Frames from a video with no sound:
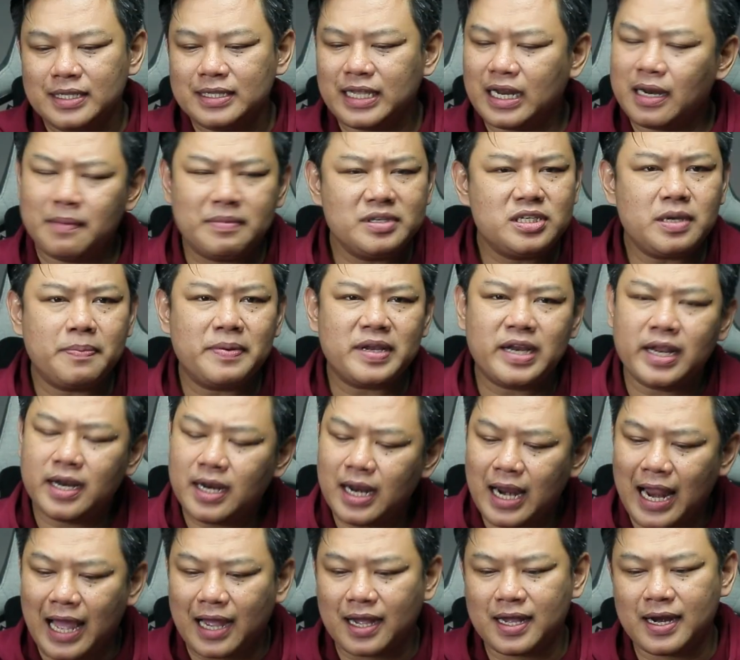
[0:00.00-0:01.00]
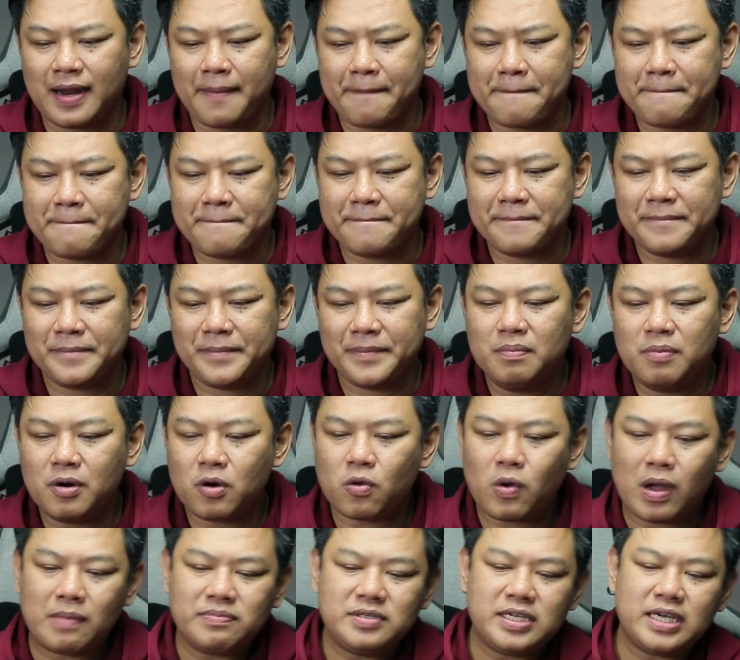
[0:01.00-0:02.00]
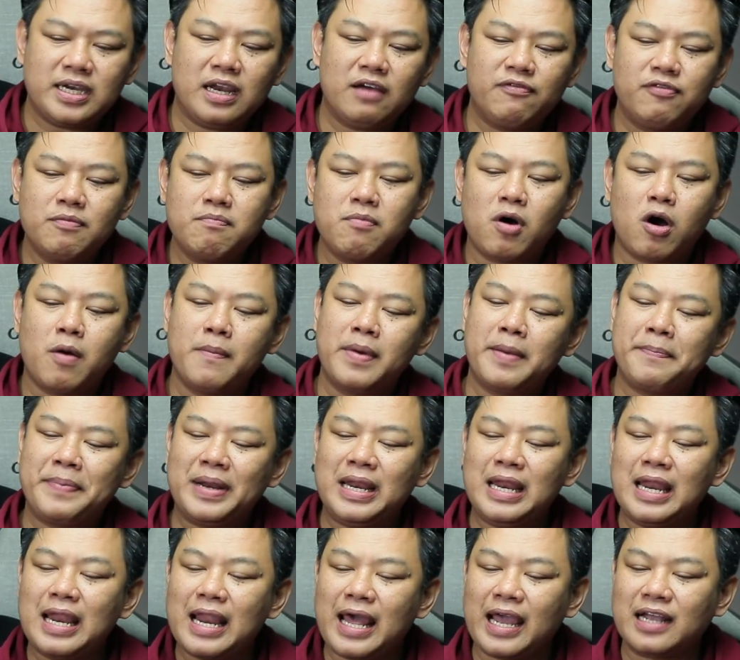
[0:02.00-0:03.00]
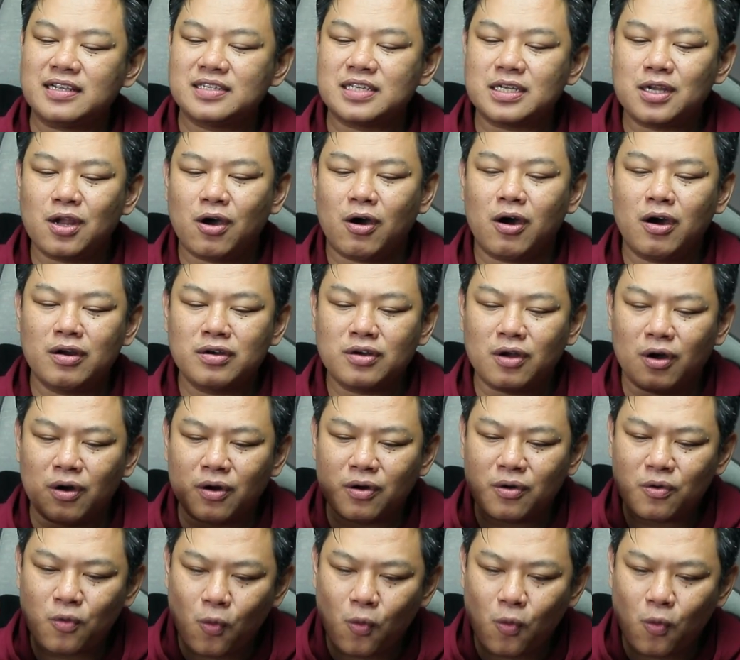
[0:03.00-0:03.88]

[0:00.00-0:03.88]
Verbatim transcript: แต่นั่นไม่ใช่ประเด็นหลักครับเพราะความจริงแล้วฟุตบอลมันเป็นแหล่งสะท้อนของ